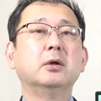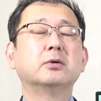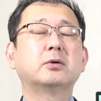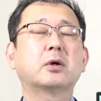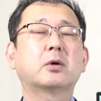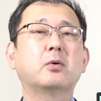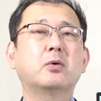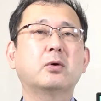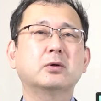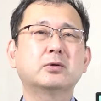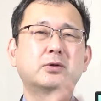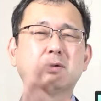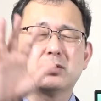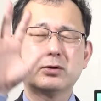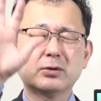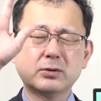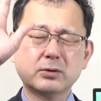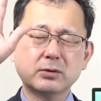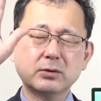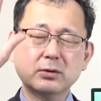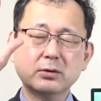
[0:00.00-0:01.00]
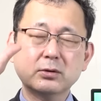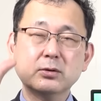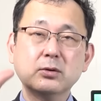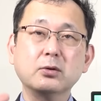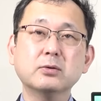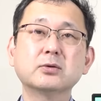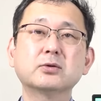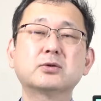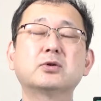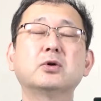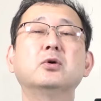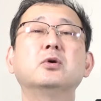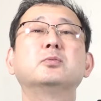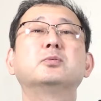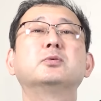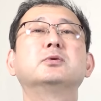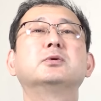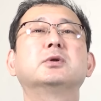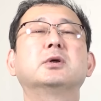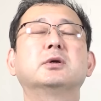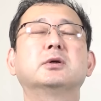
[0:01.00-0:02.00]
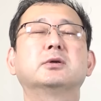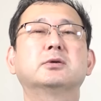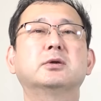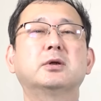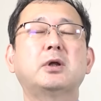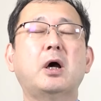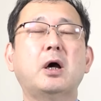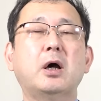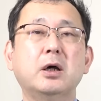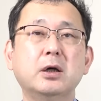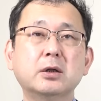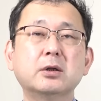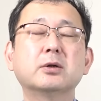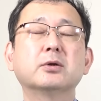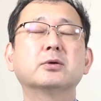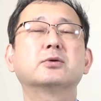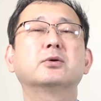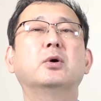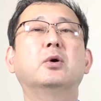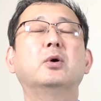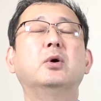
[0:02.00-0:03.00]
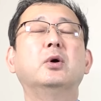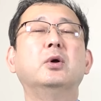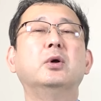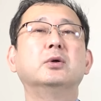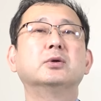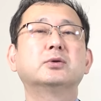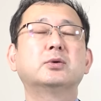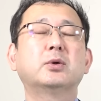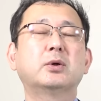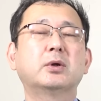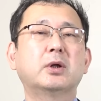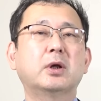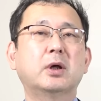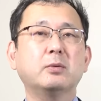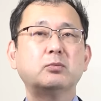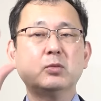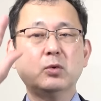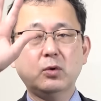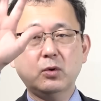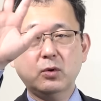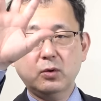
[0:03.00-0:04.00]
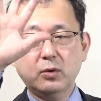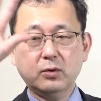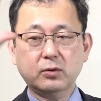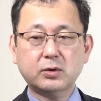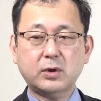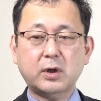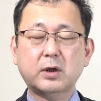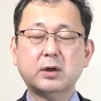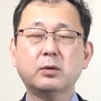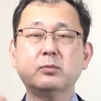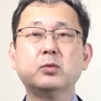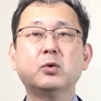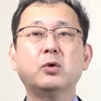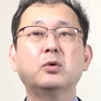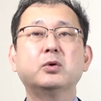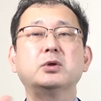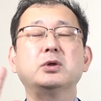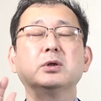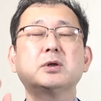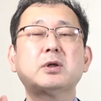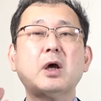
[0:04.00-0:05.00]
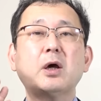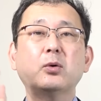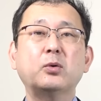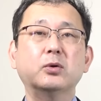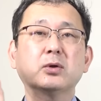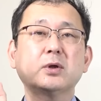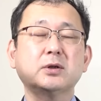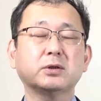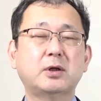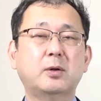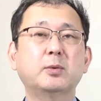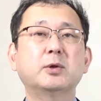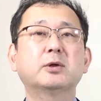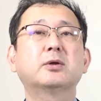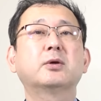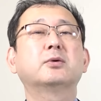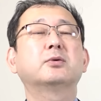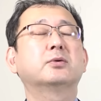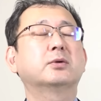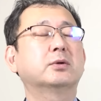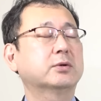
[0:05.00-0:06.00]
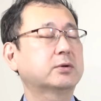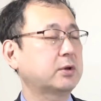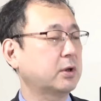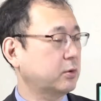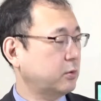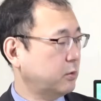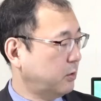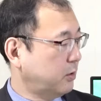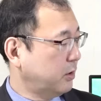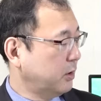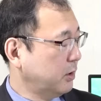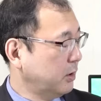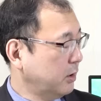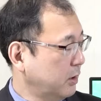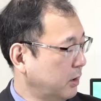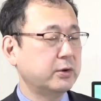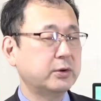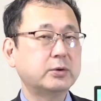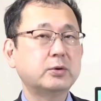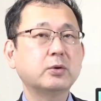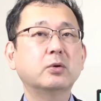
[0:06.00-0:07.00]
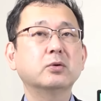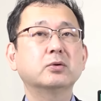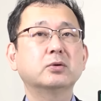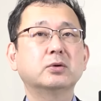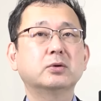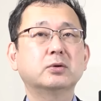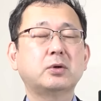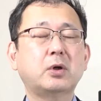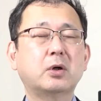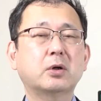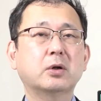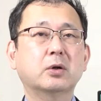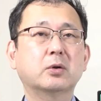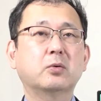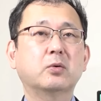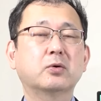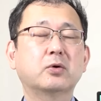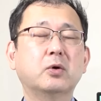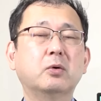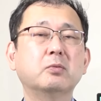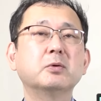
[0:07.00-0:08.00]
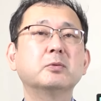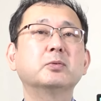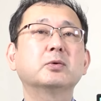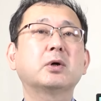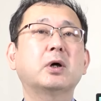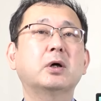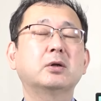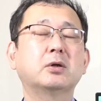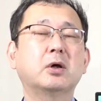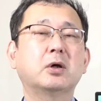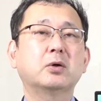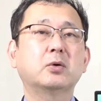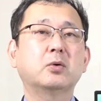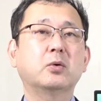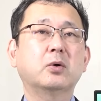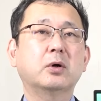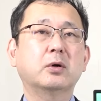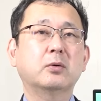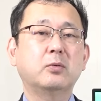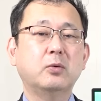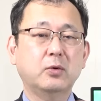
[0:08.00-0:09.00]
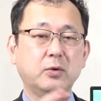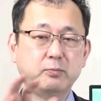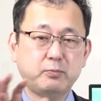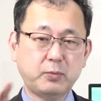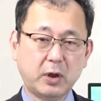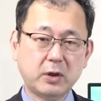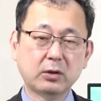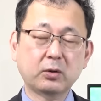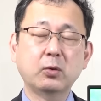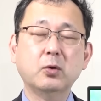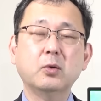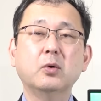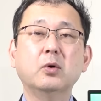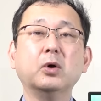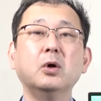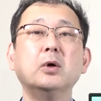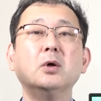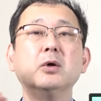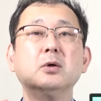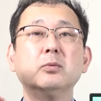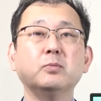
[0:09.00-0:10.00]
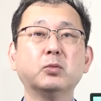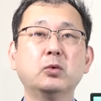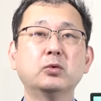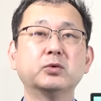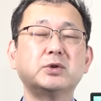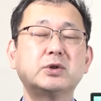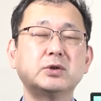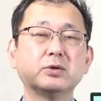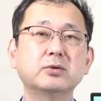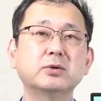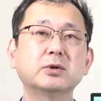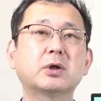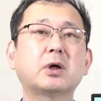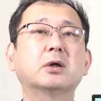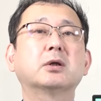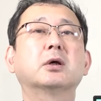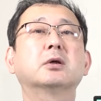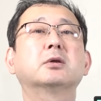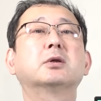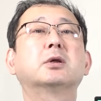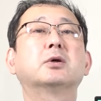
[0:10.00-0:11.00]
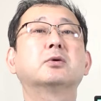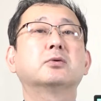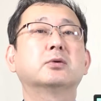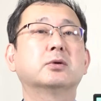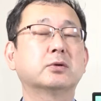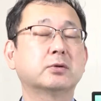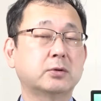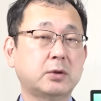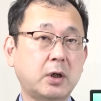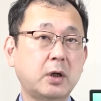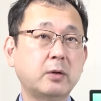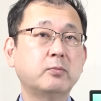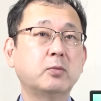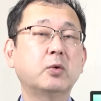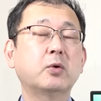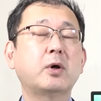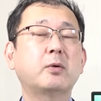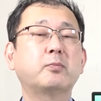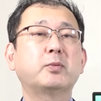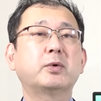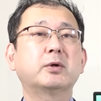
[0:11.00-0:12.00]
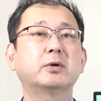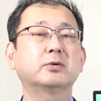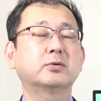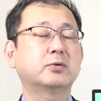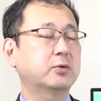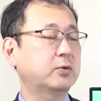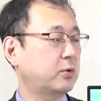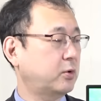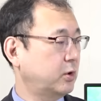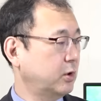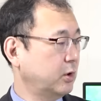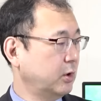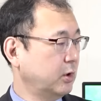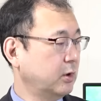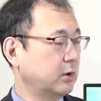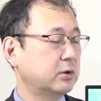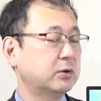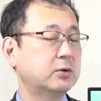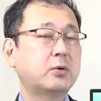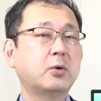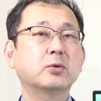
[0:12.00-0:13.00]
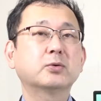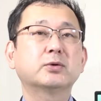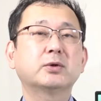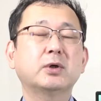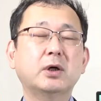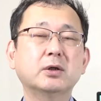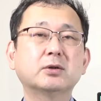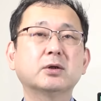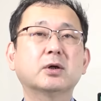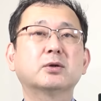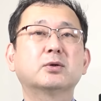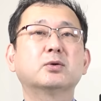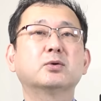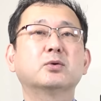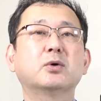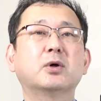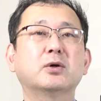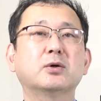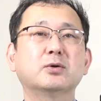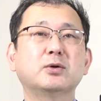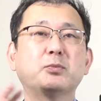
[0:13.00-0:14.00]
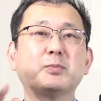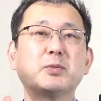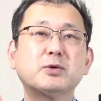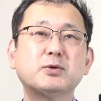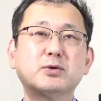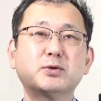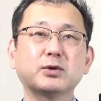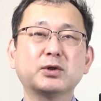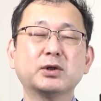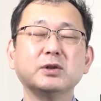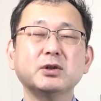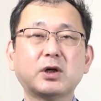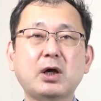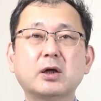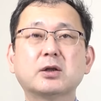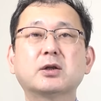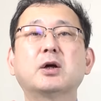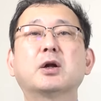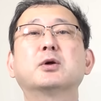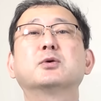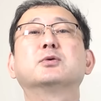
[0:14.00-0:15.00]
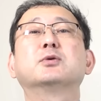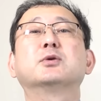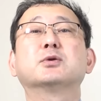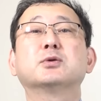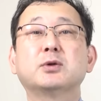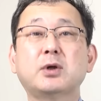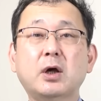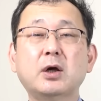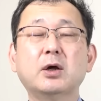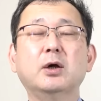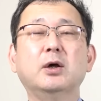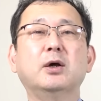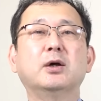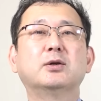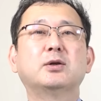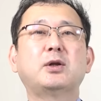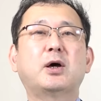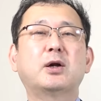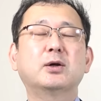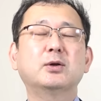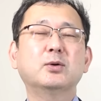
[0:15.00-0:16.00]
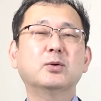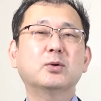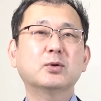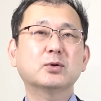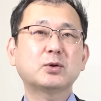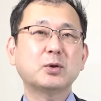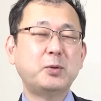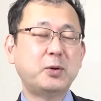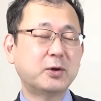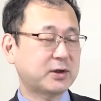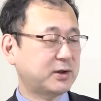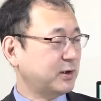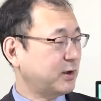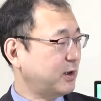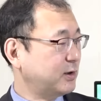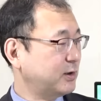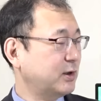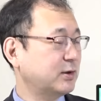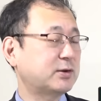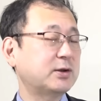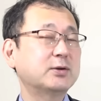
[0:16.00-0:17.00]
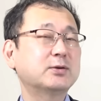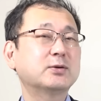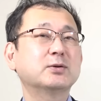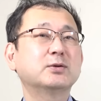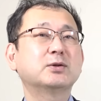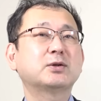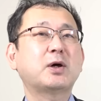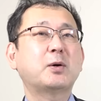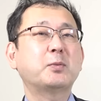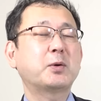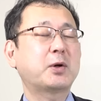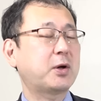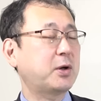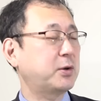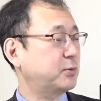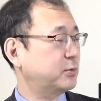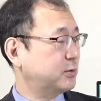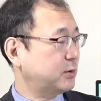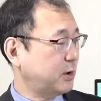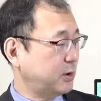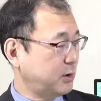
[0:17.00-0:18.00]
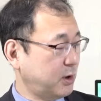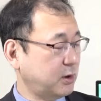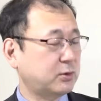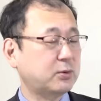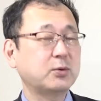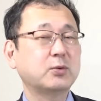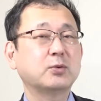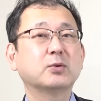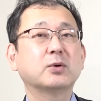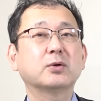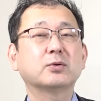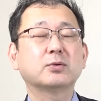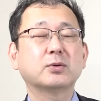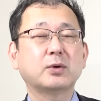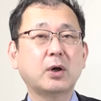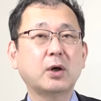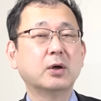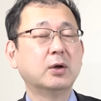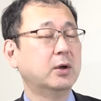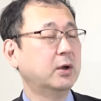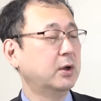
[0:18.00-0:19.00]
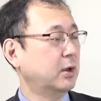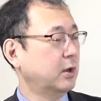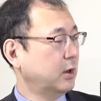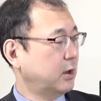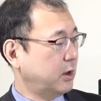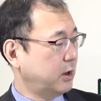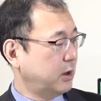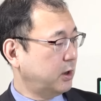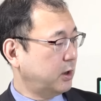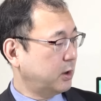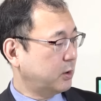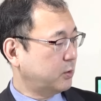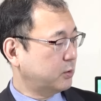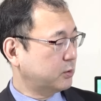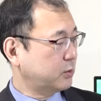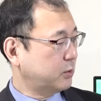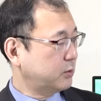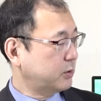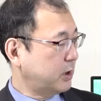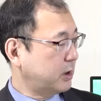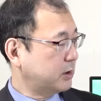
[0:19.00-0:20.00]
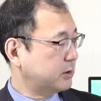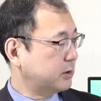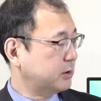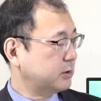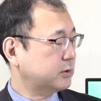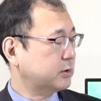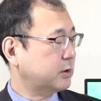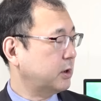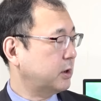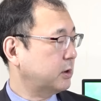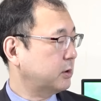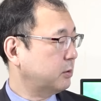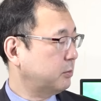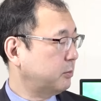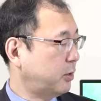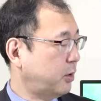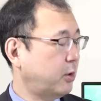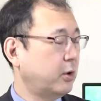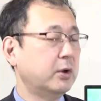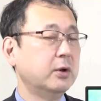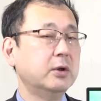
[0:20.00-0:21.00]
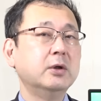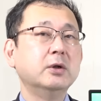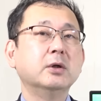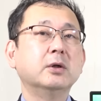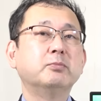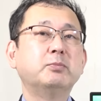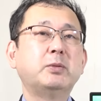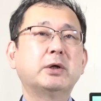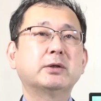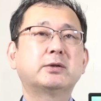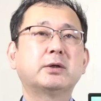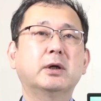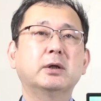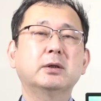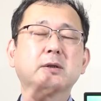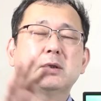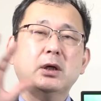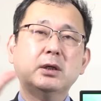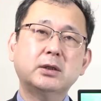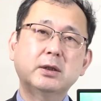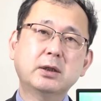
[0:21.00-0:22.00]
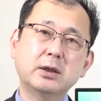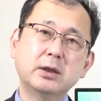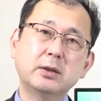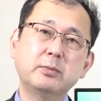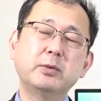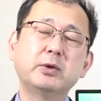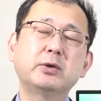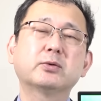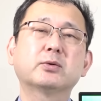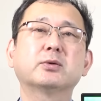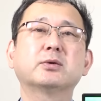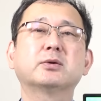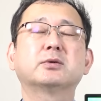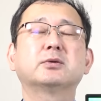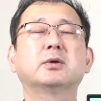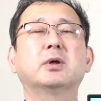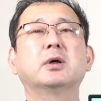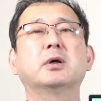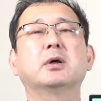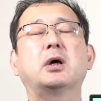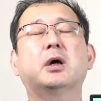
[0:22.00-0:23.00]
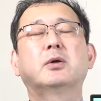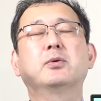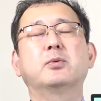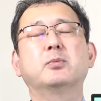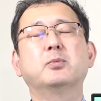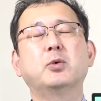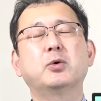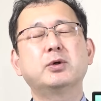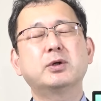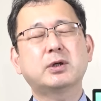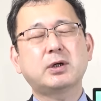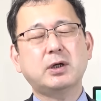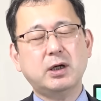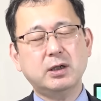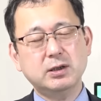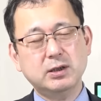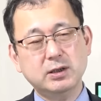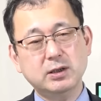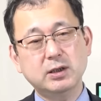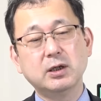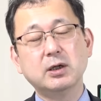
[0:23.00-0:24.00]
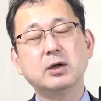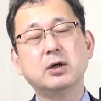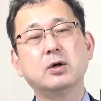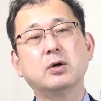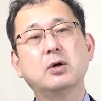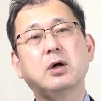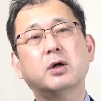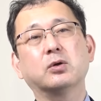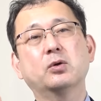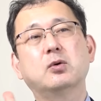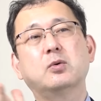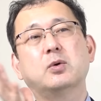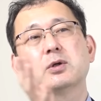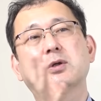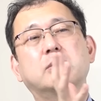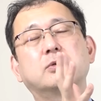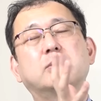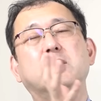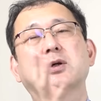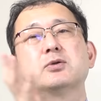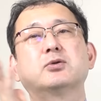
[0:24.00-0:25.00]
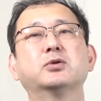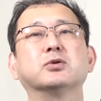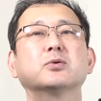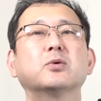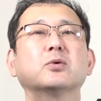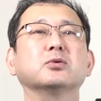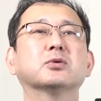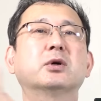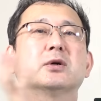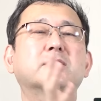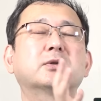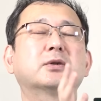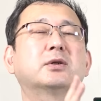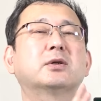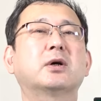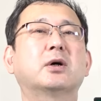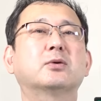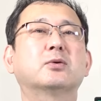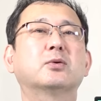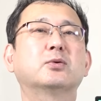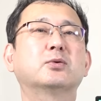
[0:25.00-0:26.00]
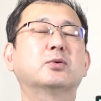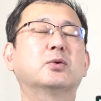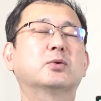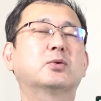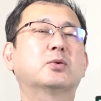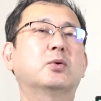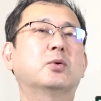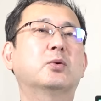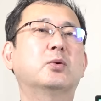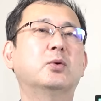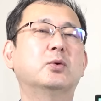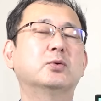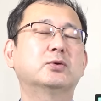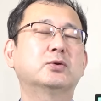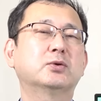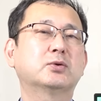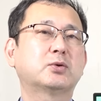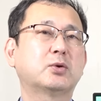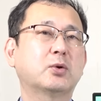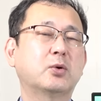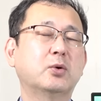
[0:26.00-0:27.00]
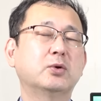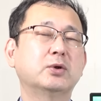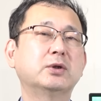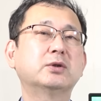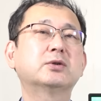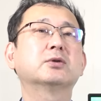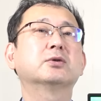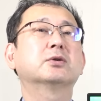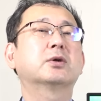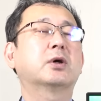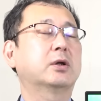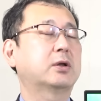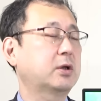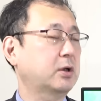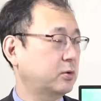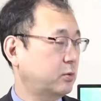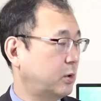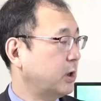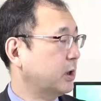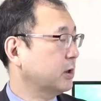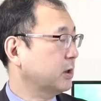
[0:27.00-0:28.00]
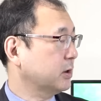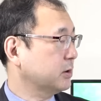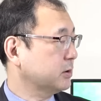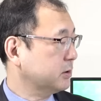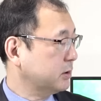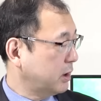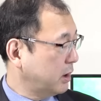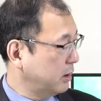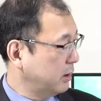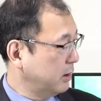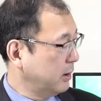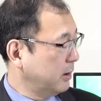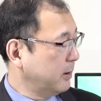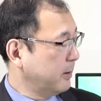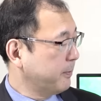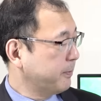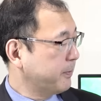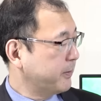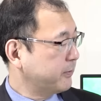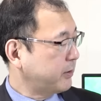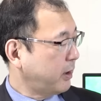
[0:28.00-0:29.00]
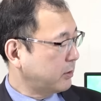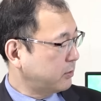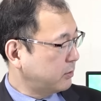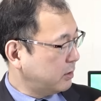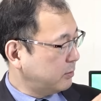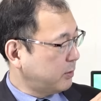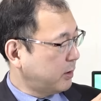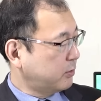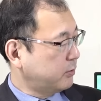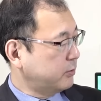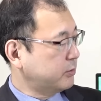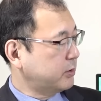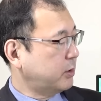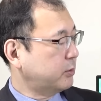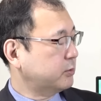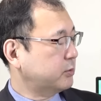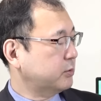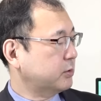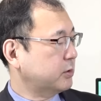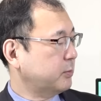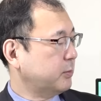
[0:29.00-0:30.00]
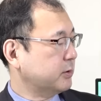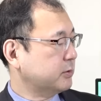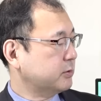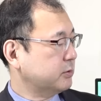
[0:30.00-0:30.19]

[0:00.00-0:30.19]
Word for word: で、これすごく長文でですね、長いんですよ。それでもう、なんかもう言いたい放題喋ってるんですけど、非常になんかこう興味深い内容がこういっぱいこう、もう自由に語ってるんですね。もうやっぱりその、独裁者っていうのはやっぱり好きに語れるんですね。誰のことも気兼ねせずに喋れるんだなというですね、えー、ことなんですけれども、まあ全体的に見るとですね、あのもういかにあの、私は中国が好きかということをこうずっとこう言い続けてるわけなんですね。で、例えばこんなこと言ってま